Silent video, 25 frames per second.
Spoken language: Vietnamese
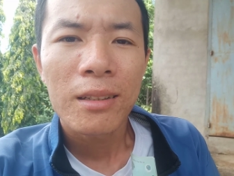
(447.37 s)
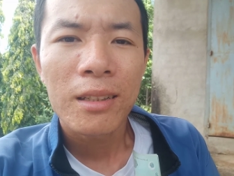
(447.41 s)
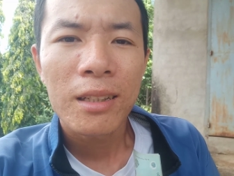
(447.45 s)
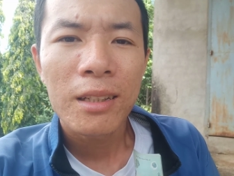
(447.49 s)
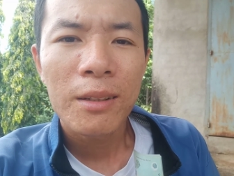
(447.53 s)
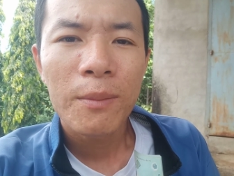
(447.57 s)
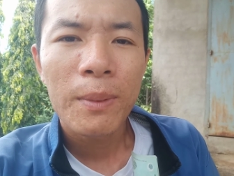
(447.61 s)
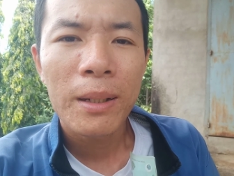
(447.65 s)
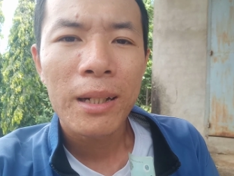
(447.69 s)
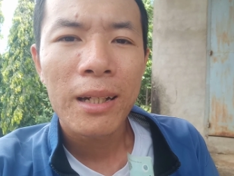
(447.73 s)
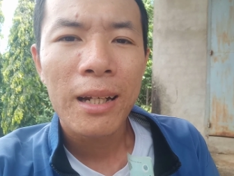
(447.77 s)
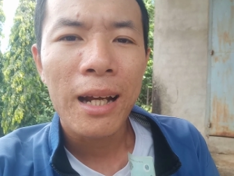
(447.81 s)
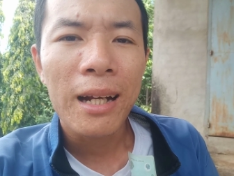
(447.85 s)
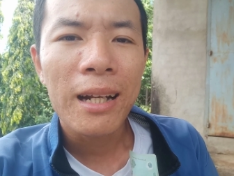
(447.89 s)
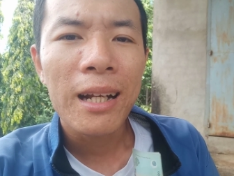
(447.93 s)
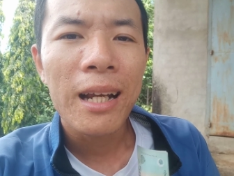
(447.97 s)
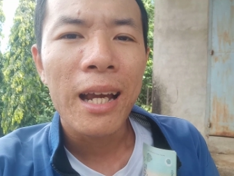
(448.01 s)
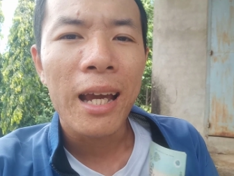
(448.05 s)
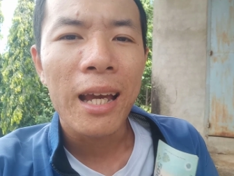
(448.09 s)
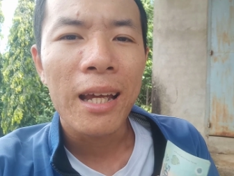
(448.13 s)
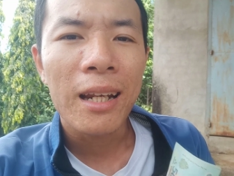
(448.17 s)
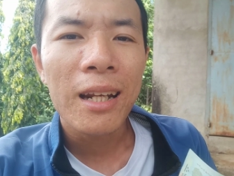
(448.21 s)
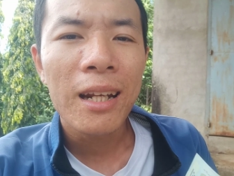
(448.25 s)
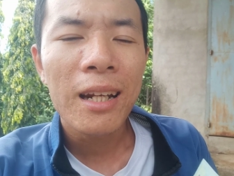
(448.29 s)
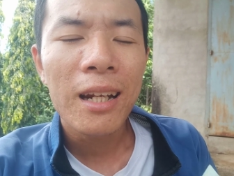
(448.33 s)
Như mình đã
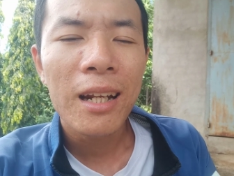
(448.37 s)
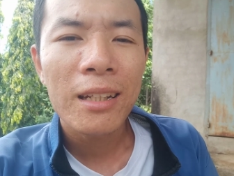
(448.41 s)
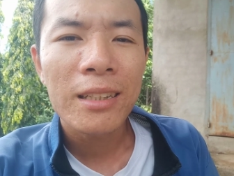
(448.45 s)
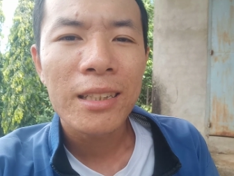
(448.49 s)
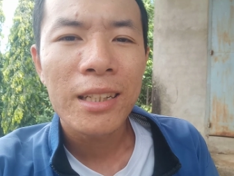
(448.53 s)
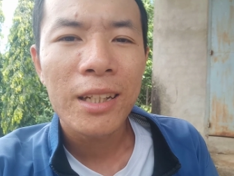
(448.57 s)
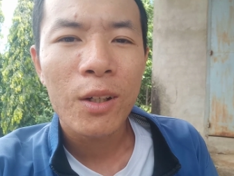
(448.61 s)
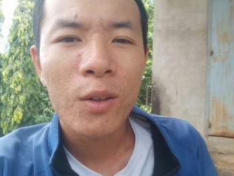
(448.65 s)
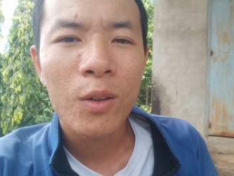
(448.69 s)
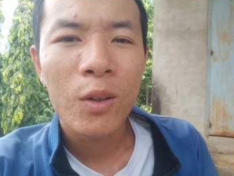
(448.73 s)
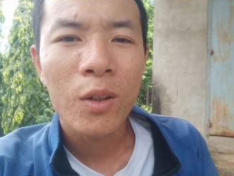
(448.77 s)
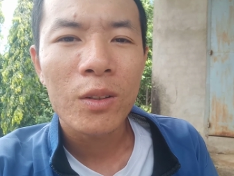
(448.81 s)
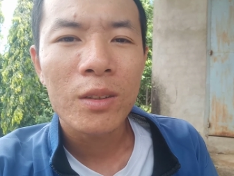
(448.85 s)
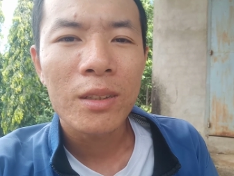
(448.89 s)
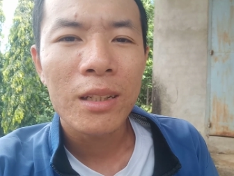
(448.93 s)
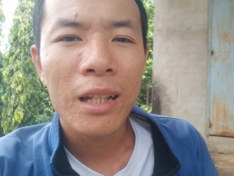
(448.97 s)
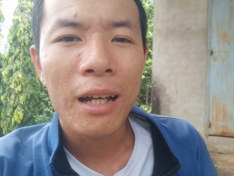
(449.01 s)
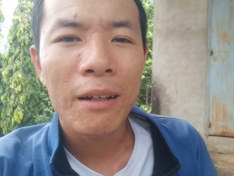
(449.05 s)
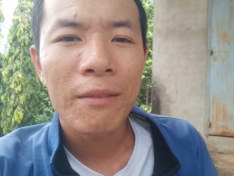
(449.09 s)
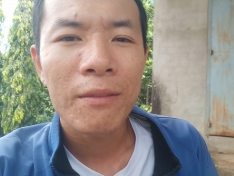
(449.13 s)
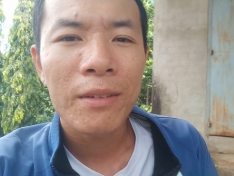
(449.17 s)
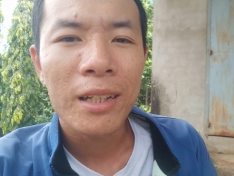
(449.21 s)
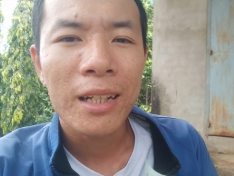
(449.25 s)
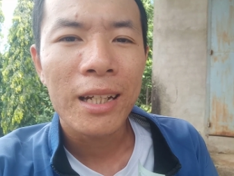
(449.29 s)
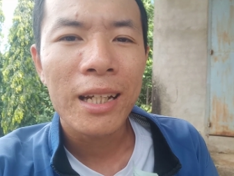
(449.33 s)
kể rất là nhiều rồi,
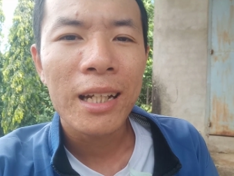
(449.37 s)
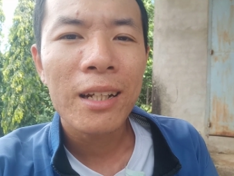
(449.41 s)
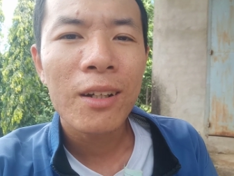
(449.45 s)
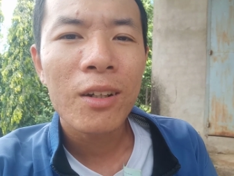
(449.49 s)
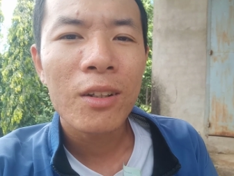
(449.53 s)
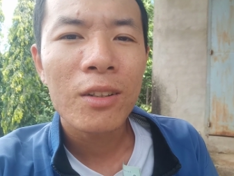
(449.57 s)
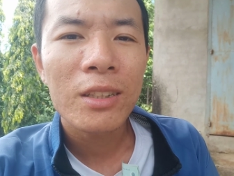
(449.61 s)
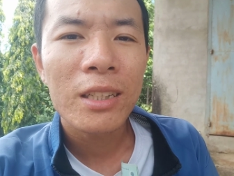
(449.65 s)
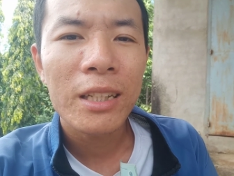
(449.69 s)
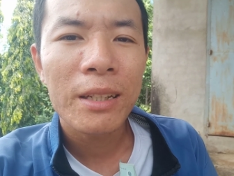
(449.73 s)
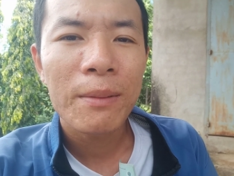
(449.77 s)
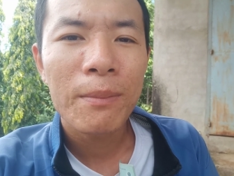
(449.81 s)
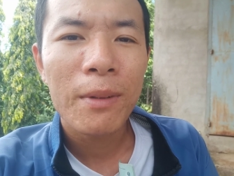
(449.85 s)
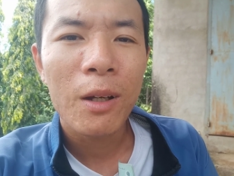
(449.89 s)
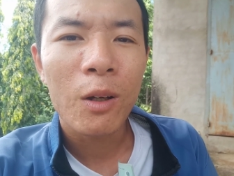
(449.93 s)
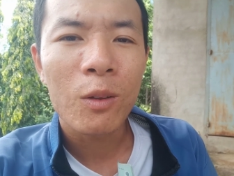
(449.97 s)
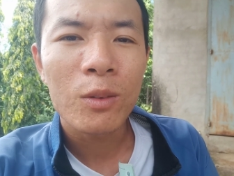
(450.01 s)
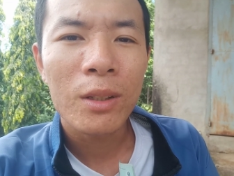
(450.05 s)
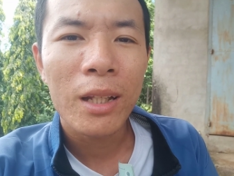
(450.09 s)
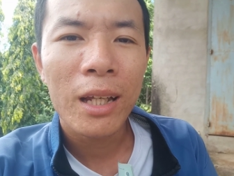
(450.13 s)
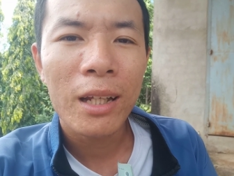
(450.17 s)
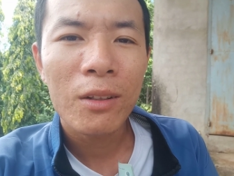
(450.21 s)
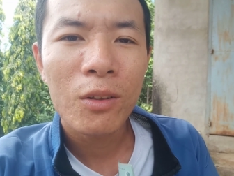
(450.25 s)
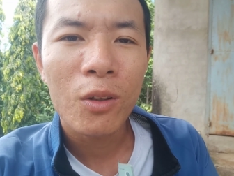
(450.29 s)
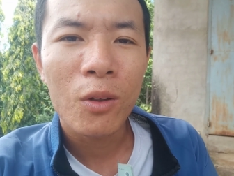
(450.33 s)
tại vì cái con chim
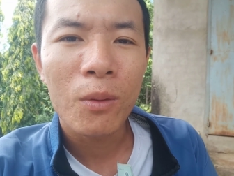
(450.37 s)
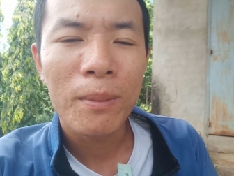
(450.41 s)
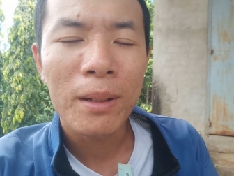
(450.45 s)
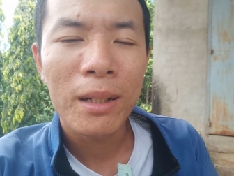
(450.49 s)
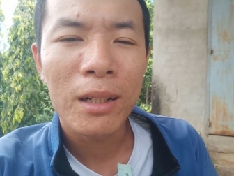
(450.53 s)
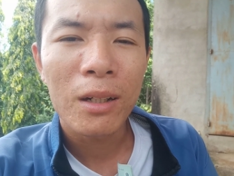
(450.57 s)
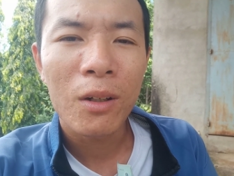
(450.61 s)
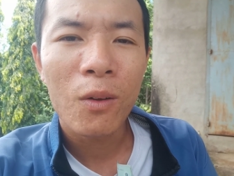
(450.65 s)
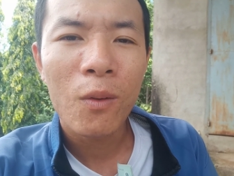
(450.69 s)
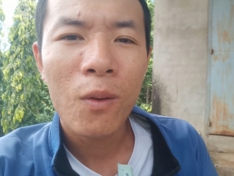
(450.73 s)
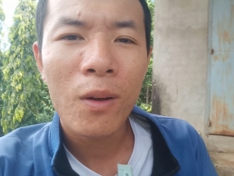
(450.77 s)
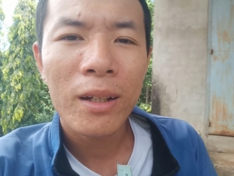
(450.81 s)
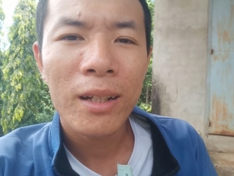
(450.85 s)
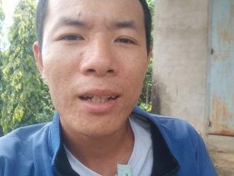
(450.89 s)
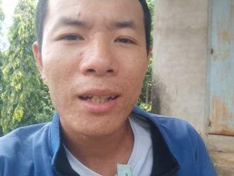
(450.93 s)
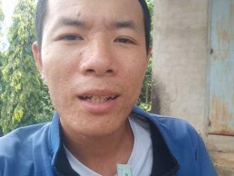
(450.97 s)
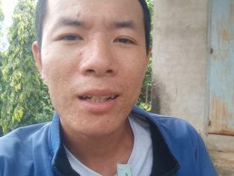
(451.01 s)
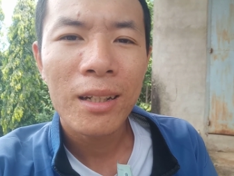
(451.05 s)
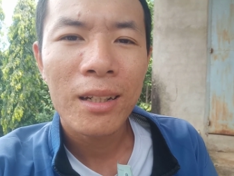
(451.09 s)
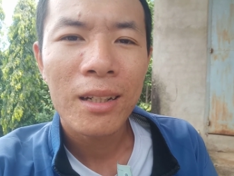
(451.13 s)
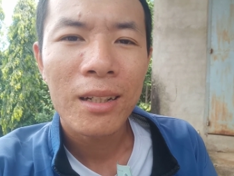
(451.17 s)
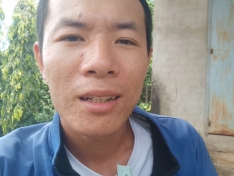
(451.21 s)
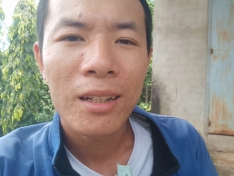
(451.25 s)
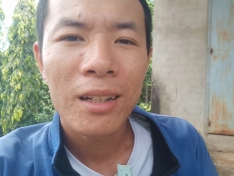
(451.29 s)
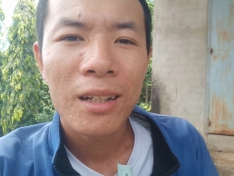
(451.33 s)
đầu tiên của mình nuôi ấy
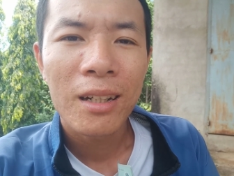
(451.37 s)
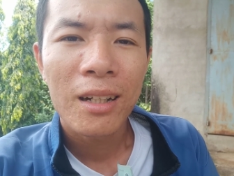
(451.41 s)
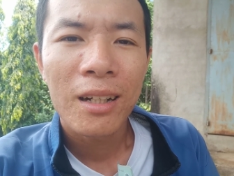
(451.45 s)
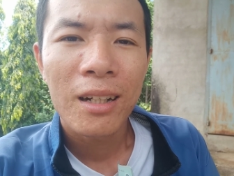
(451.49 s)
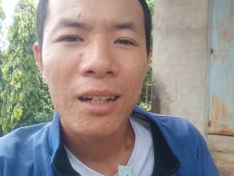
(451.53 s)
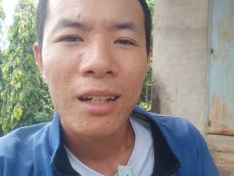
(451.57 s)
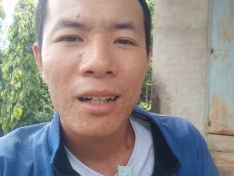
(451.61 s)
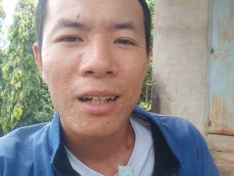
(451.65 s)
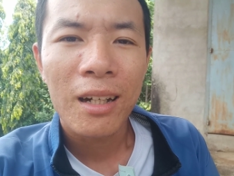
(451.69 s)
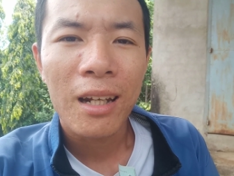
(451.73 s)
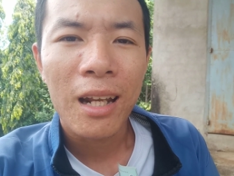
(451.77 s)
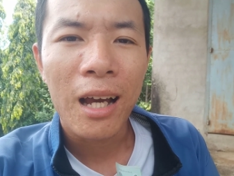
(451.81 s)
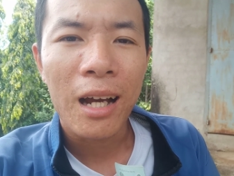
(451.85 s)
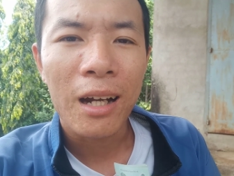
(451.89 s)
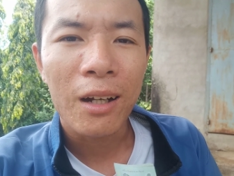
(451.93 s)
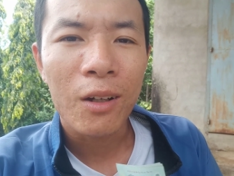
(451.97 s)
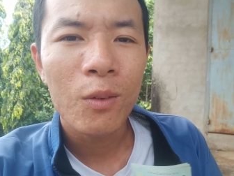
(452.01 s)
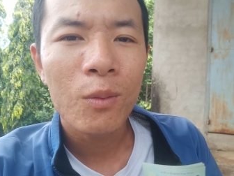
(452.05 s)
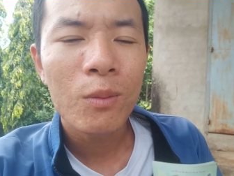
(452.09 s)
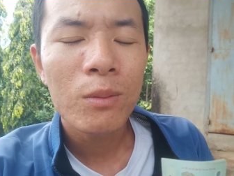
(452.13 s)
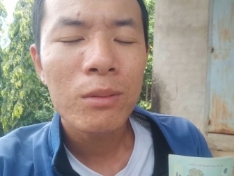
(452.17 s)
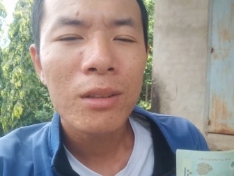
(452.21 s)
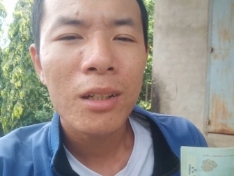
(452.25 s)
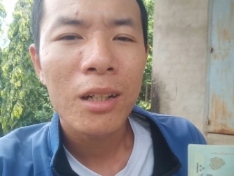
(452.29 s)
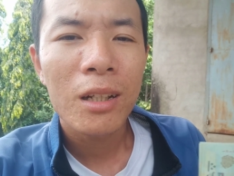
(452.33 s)
là
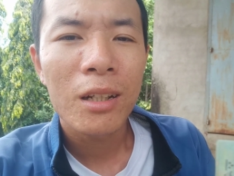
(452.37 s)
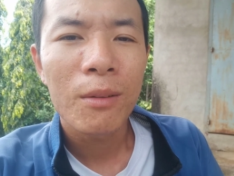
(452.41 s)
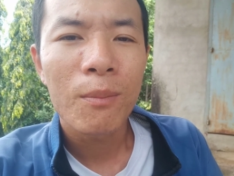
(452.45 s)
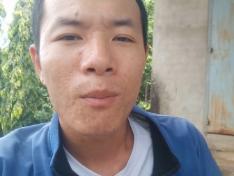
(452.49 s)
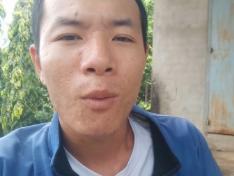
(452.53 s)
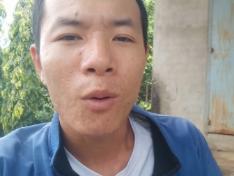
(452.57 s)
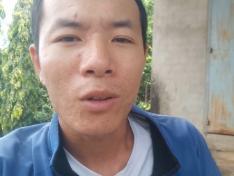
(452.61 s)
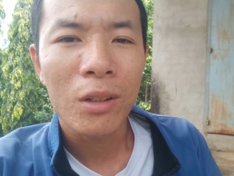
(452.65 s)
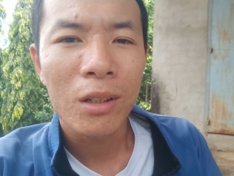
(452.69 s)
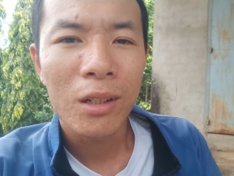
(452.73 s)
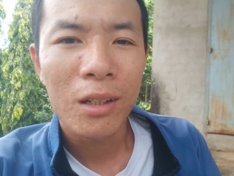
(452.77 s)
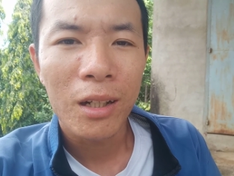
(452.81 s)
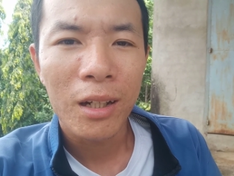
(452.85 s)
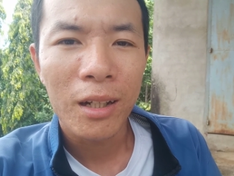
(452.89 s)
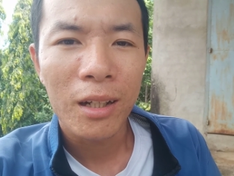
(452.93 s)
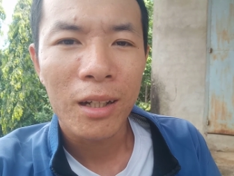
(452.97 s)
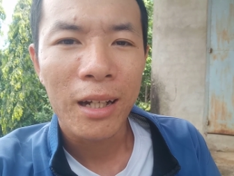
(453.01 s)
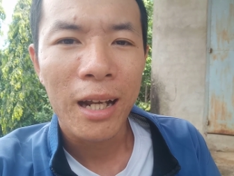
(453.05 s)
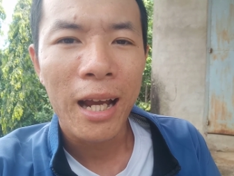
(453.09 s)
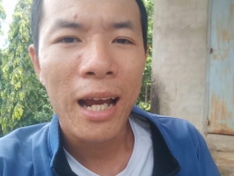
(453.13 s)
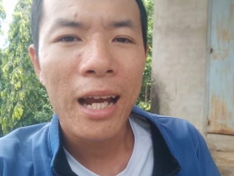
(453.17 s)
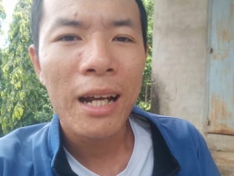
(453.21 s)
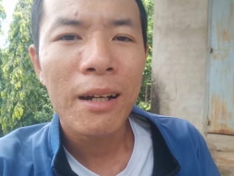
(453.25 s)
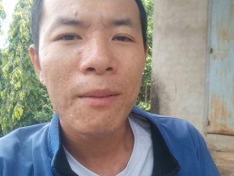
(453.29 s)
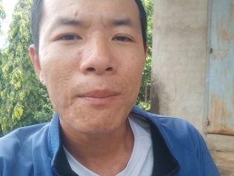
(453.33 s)
cũng từ một
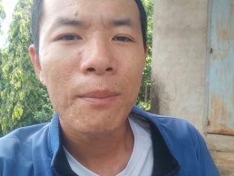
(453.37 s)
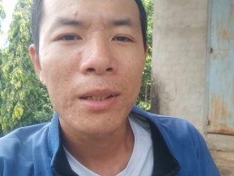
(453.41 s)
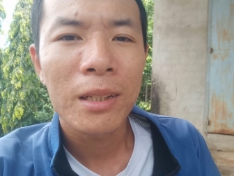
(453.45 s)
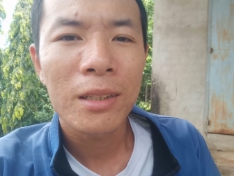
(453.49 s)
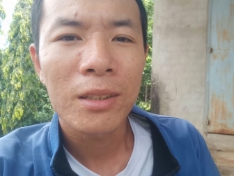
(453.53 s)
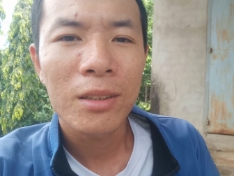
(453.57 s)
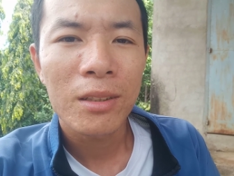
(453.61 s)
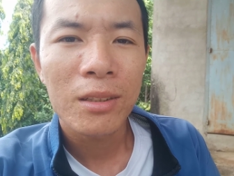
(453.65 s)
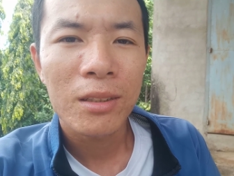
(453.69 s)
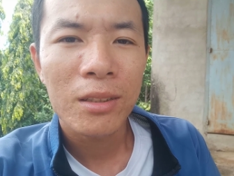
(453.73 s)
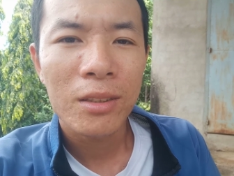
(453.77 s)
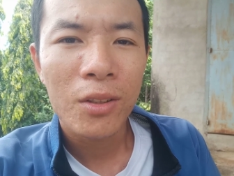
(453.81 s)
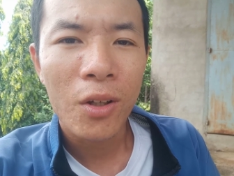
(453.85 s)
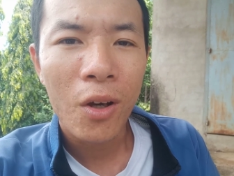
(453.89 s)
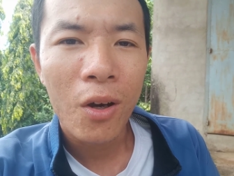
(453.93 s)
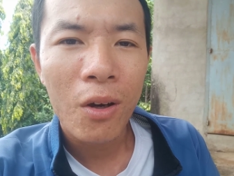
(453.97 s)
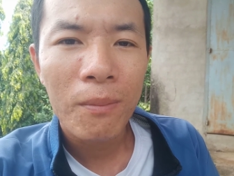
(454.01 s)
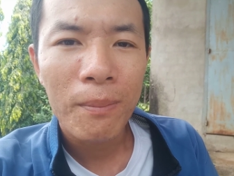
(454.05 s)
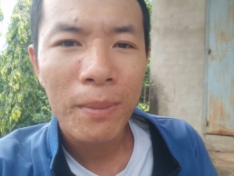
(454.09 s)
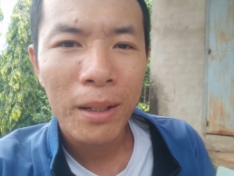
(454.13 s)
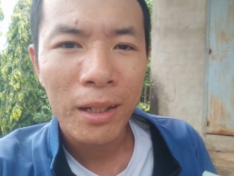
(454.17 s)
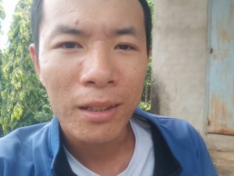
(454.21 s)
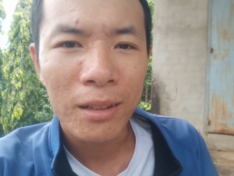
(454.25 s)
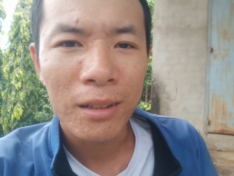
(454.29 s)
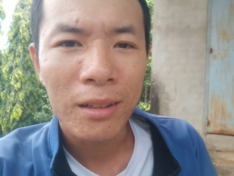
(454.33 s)
người khác mình
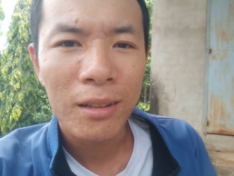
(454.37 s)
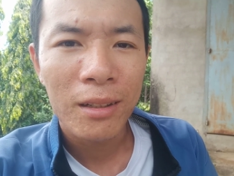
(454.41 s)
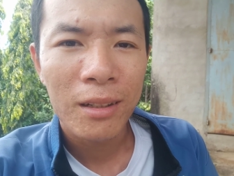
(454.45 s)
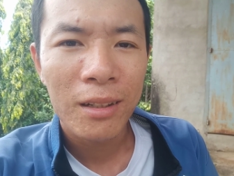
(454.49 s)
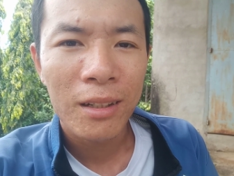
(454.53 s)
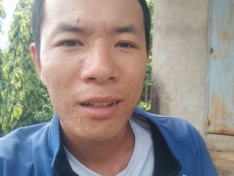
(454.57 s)
cho mình,